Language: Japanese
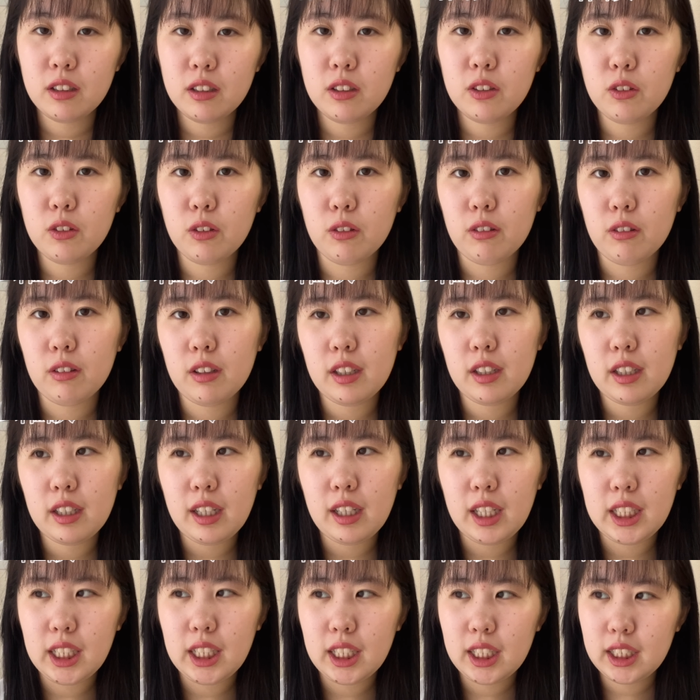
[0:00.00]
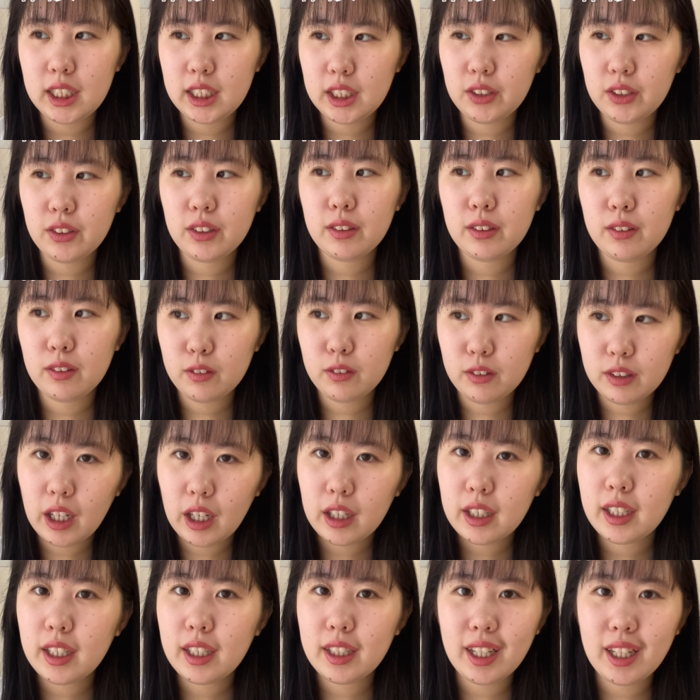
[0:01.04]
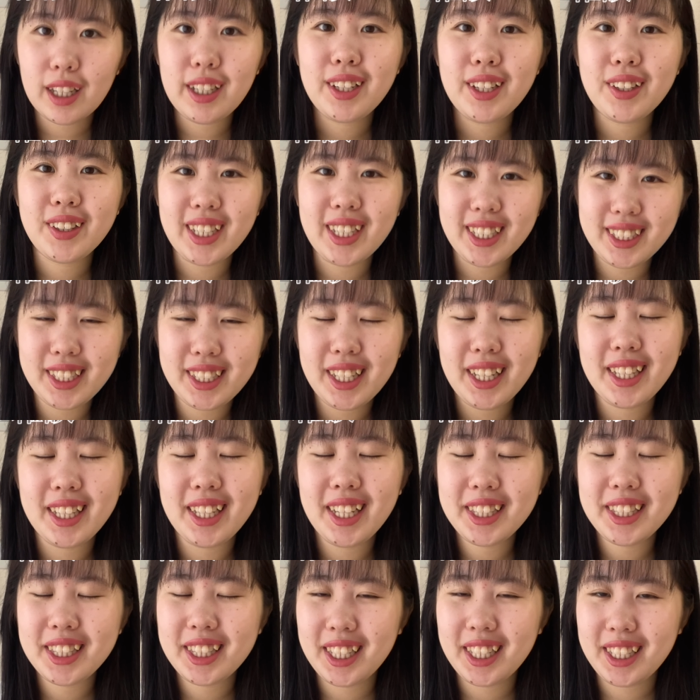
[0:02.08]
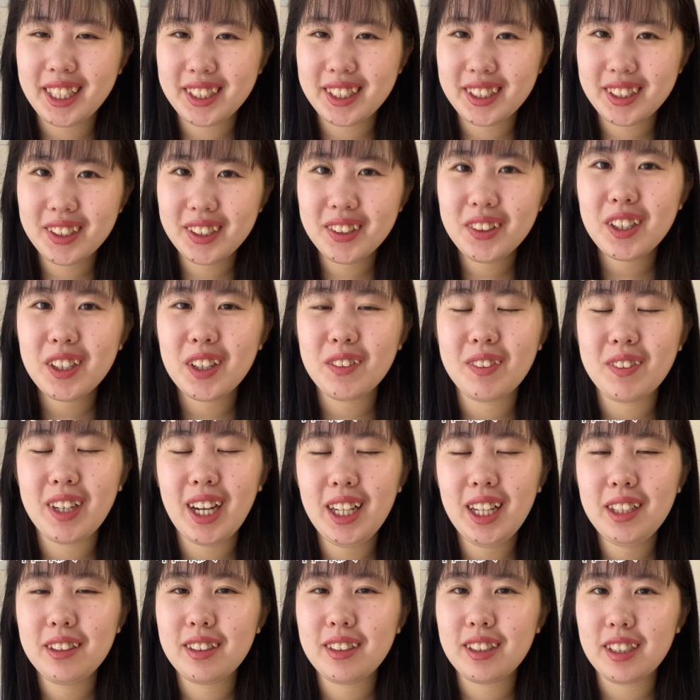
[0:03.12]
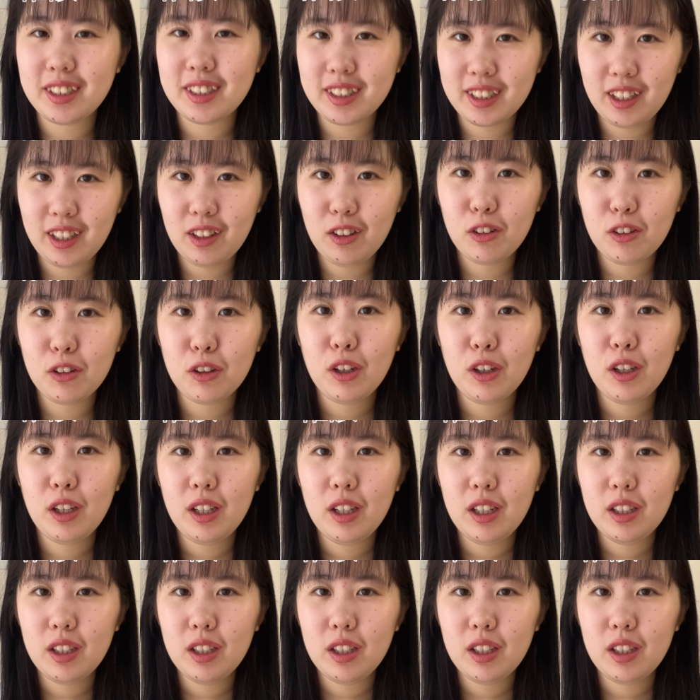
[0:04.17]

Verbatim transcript: ちょっと悲しく歌聴いたりとかしたらなったりする時もあるんですけど、